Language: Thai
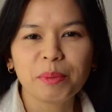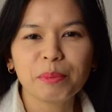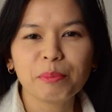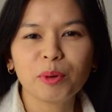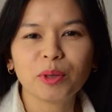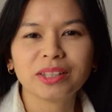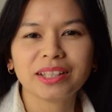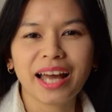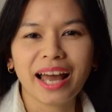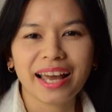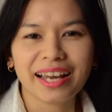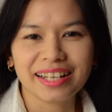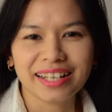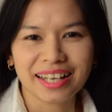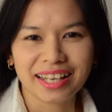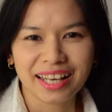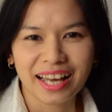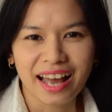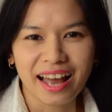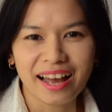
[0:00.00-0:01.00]
พิมลไทย
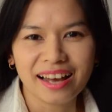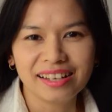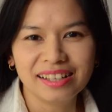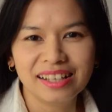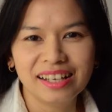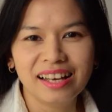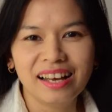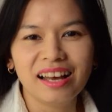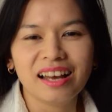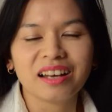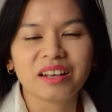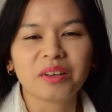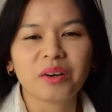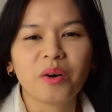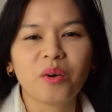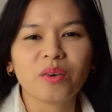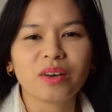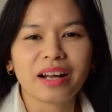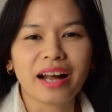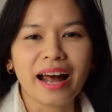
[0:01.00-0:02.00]
นะคะ โคร
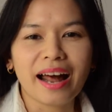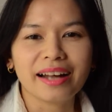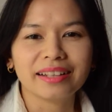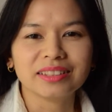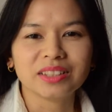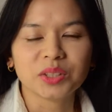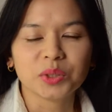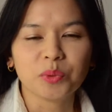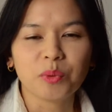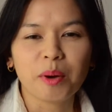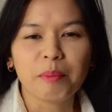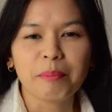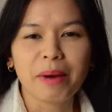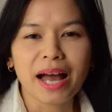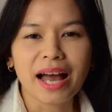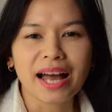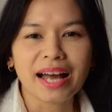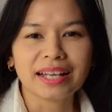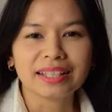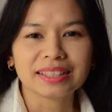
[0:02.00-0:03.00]
งการสุว
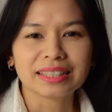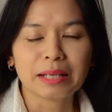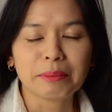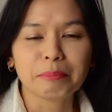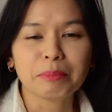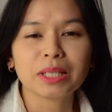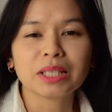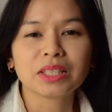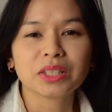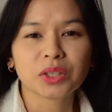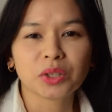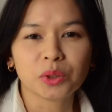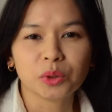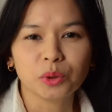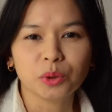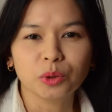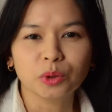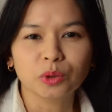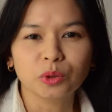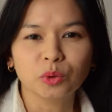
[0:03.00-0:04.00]
มาซัมเมอร์ส
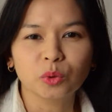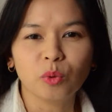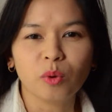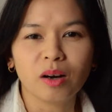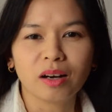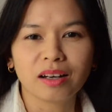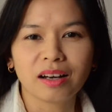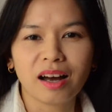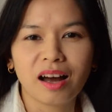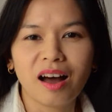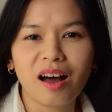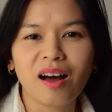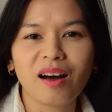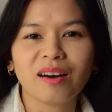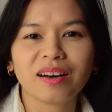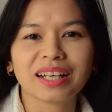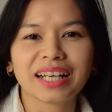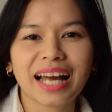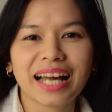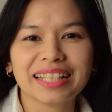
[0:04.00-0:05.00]
คูลหัวข้อ
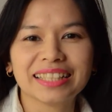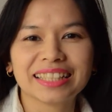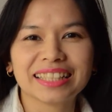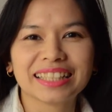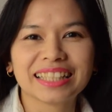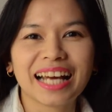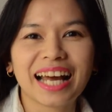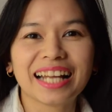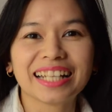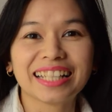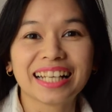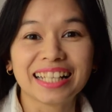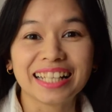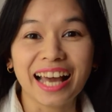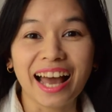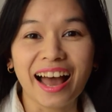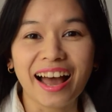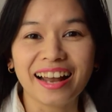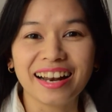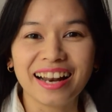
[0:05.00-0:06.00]
การจัดการข
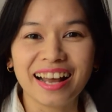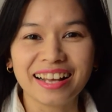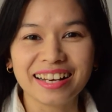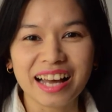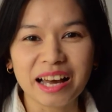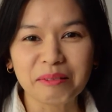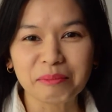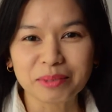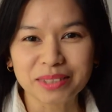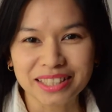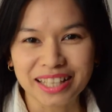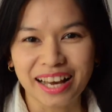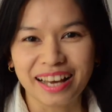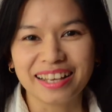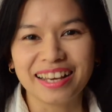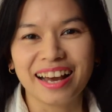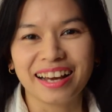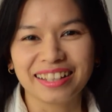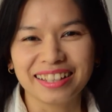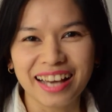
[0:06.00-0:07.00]
ยะและน้ำเสีย
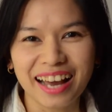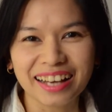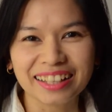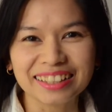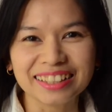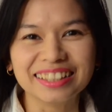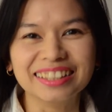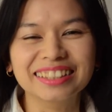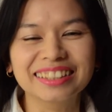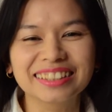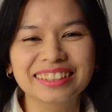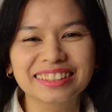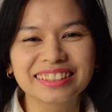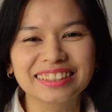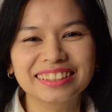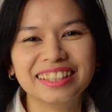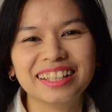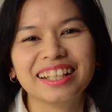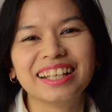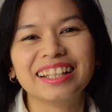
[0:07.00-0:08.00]
อย่างยั่งยืน
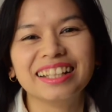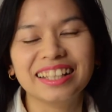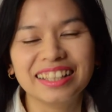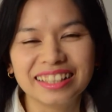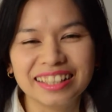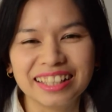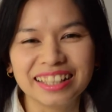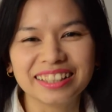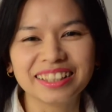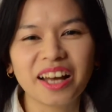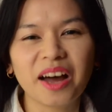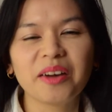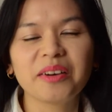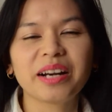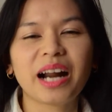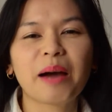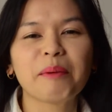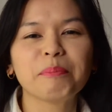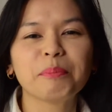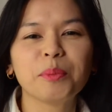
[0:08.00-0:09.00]
ยินดีต้อน
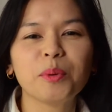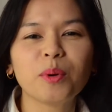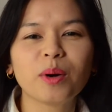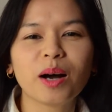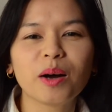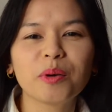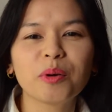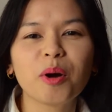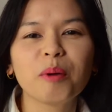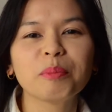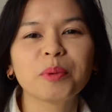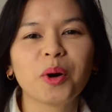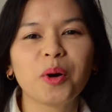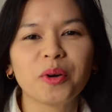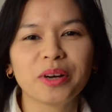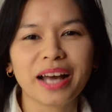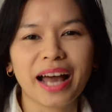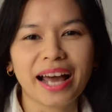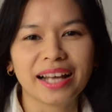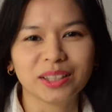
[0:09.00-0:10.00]
รับผู้เข้าร่วมโคร
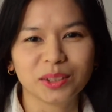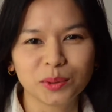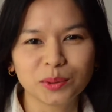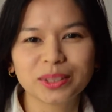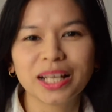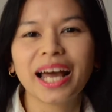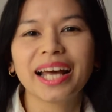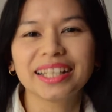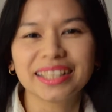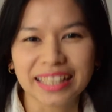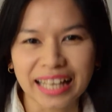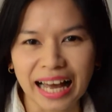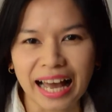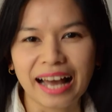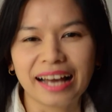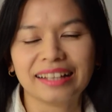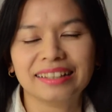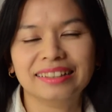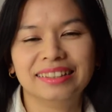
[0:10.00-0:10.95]
งการทุกท่านค่ะ